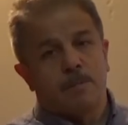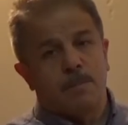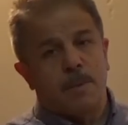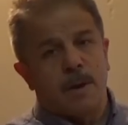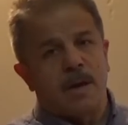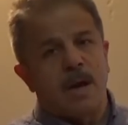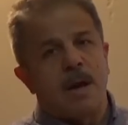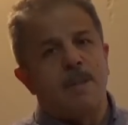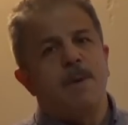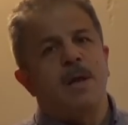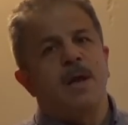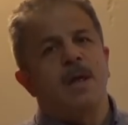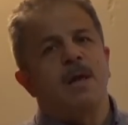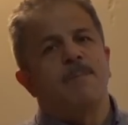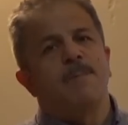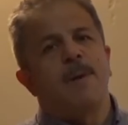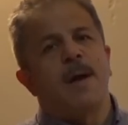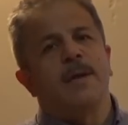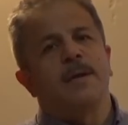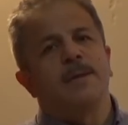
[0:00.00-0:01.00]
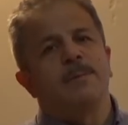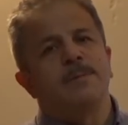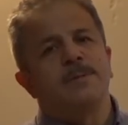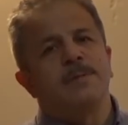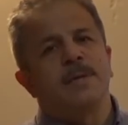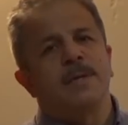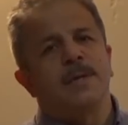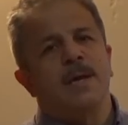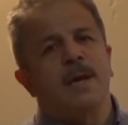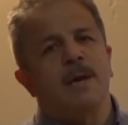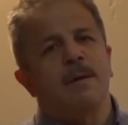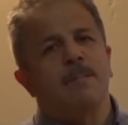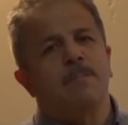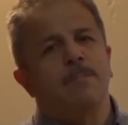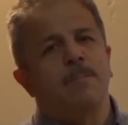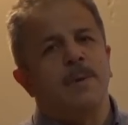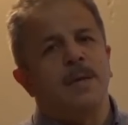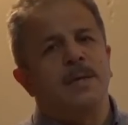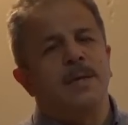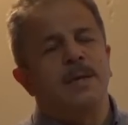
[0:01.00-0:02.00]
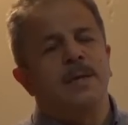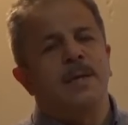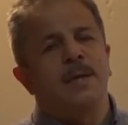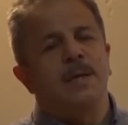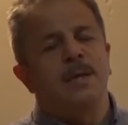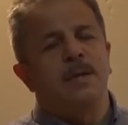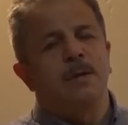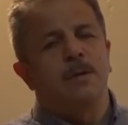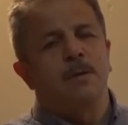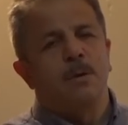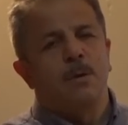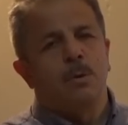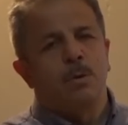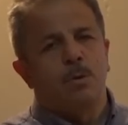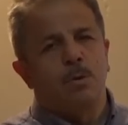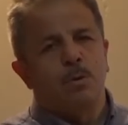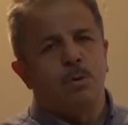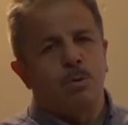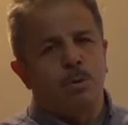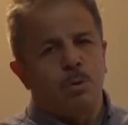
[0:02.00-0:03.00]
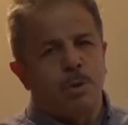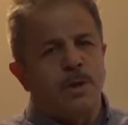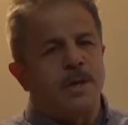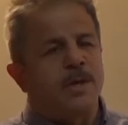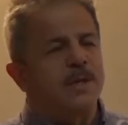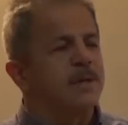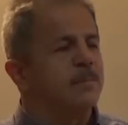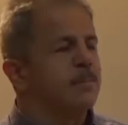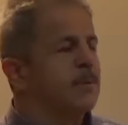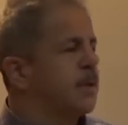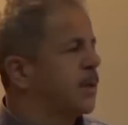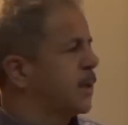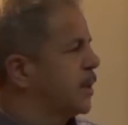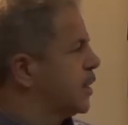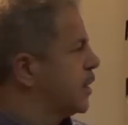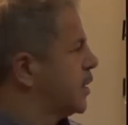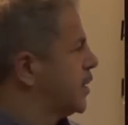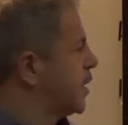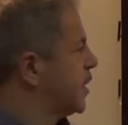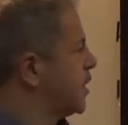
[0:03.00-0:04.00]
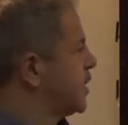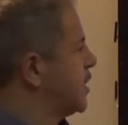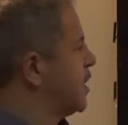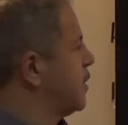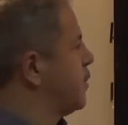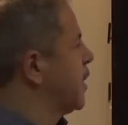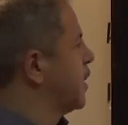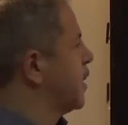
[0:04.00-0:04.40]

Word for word: Peygamber Efendimiz'e de Medine'nin yönetimini teslim